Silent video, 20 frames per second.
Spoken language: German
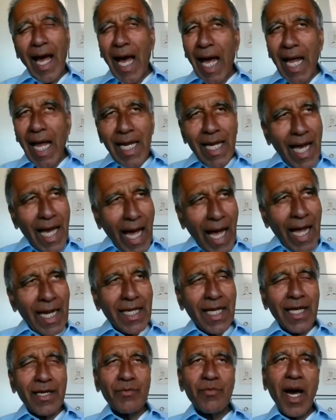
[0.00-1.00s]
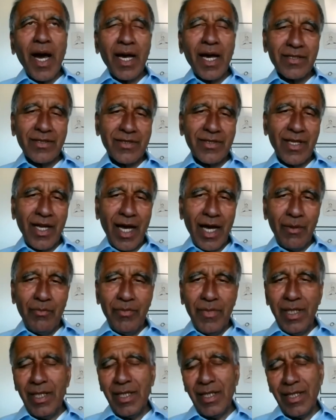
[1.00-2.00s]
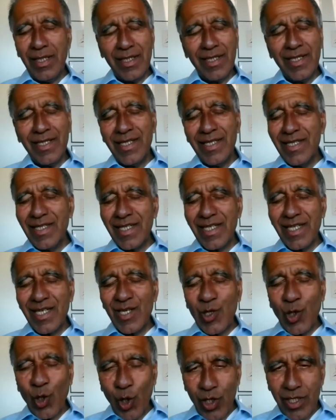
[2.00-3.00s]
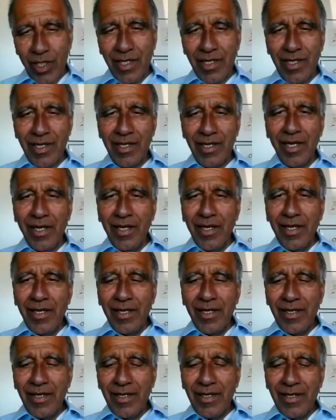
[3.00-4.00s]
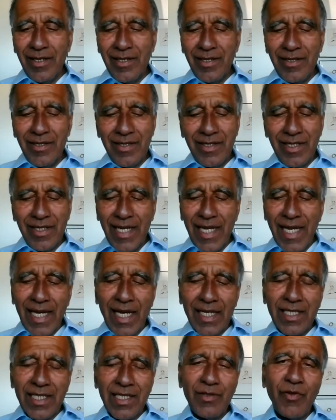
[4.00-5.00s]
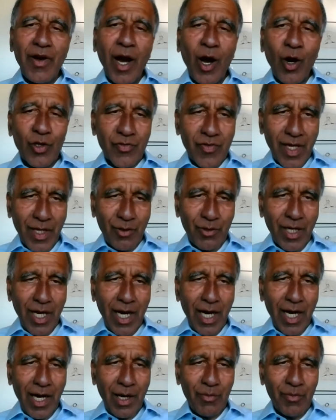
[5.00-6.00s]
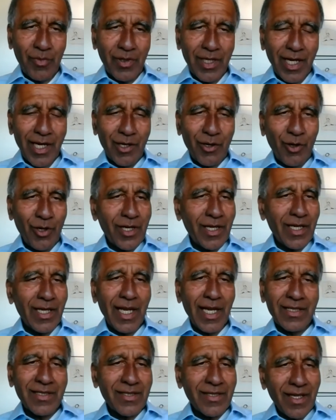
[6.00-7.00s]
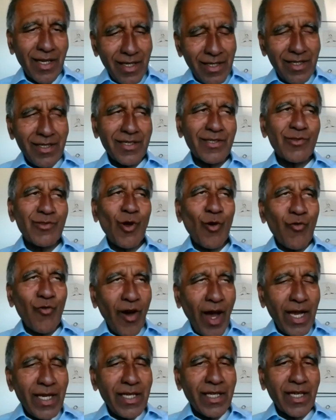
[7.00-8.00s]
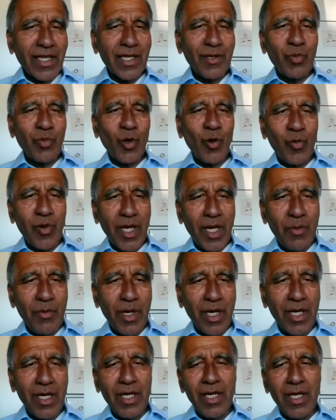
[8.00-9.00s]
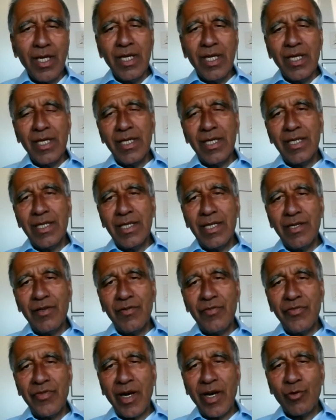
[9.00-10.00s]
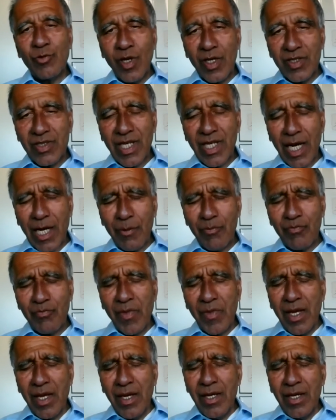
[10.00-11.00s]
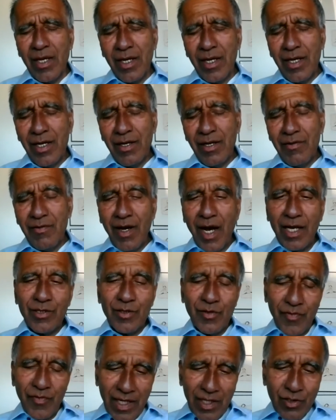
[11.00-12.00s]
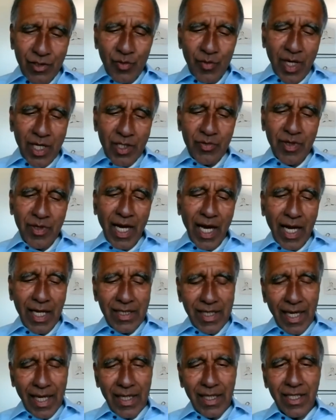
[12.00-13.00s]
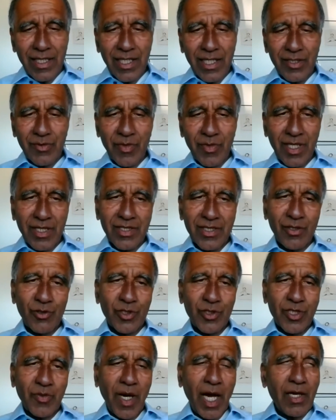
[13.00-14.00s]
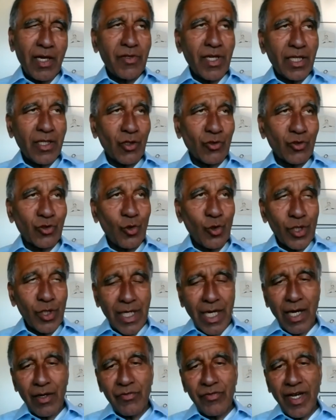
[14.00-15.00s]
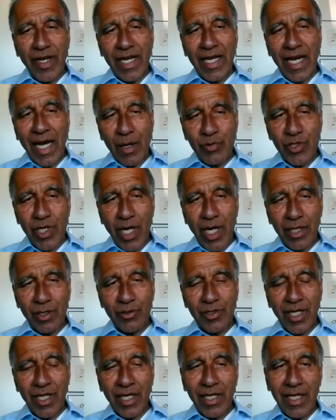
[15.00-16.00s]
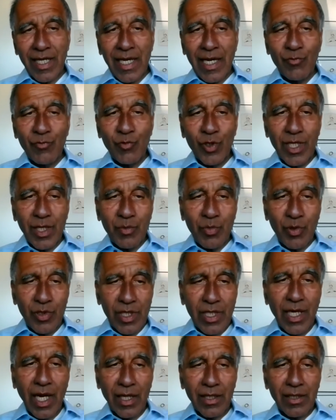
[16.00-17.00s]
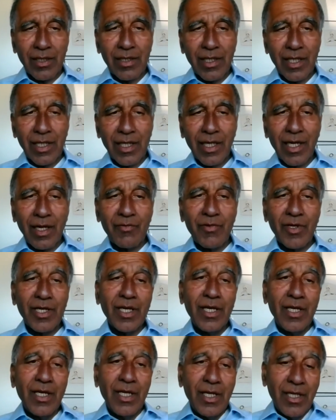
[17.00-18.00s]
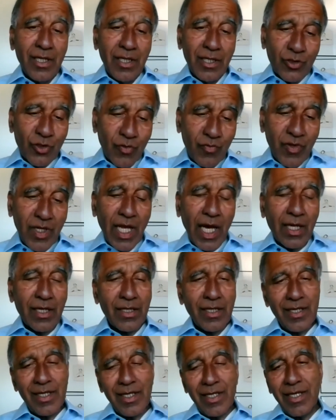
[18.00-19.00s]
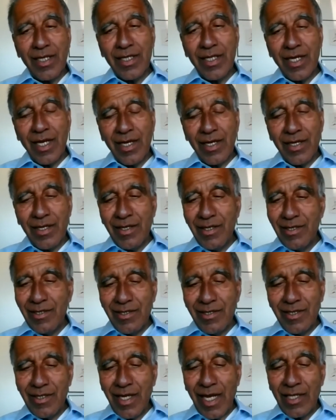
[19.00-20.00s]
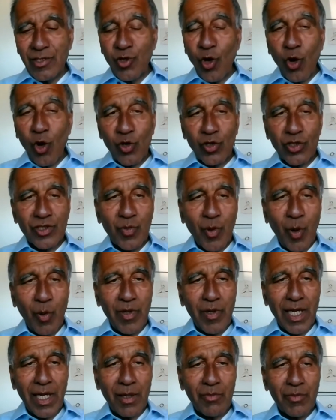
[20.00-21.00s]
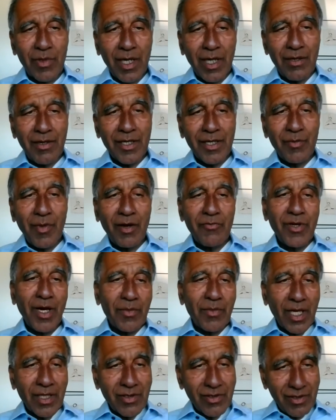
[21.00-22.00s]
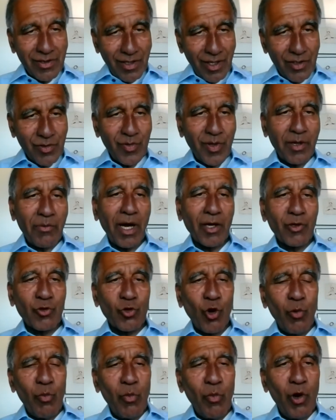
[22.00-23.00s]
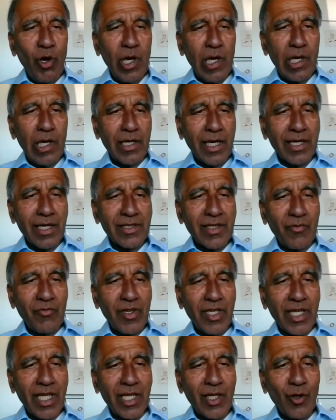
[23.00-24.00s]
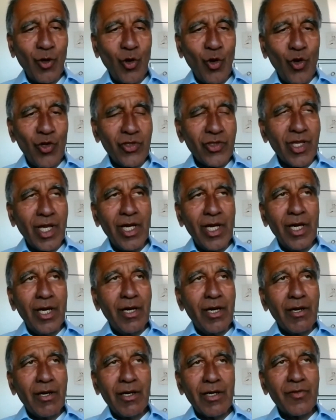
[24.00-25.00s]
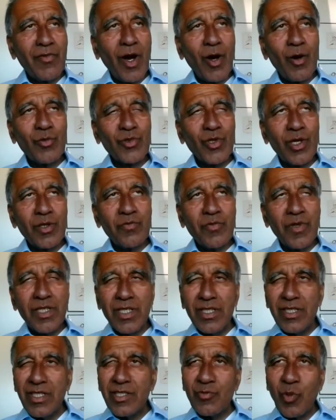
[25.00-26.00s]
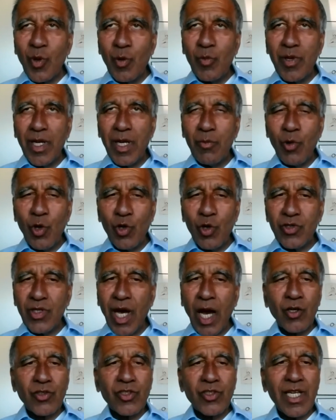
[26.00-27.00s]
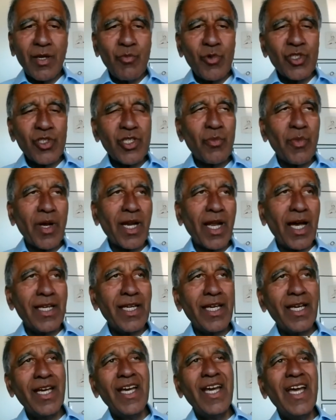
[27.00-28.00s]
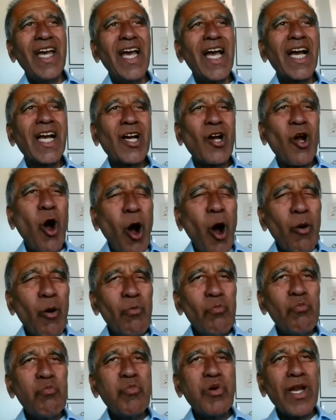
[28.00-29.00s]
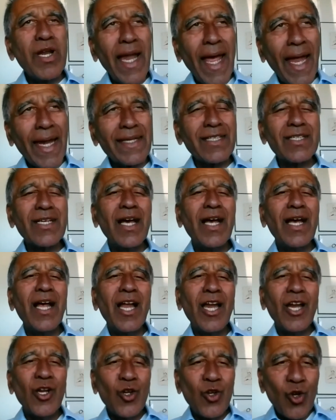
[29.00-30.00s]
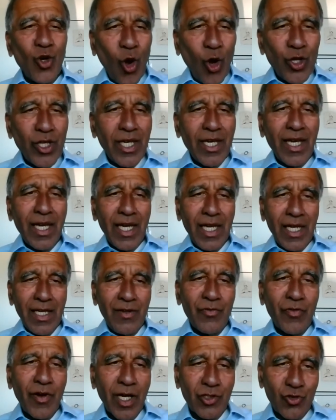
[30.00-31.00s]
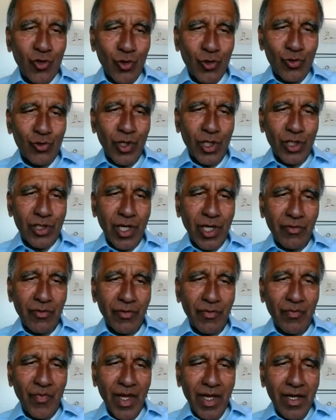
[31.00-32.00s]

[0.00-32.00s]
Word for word: alle anderen Maßnahmen äh, könnten äh, negative Auswirkungen haben, ne? könnten letzten Endes noch weitere Probleme äh, verursachen. Äh, also wenn ich zum Beispiel daran denke, dass man das CO2 vielleicht aus Kohlekraftwerken abschaltet, dann irgendwo deponieren, ne? dann haben wir schon wieder ein äh, äh, Entsorgungsproblem. Ne? Ich meine, wir haben jetzt das mit dem Atommüll, ne, das haben wir nicht gelöst. Und warum sollten wir dieses Problem lösen? Außerdem müsste man eine komplett neue Infrastruktur schaffen.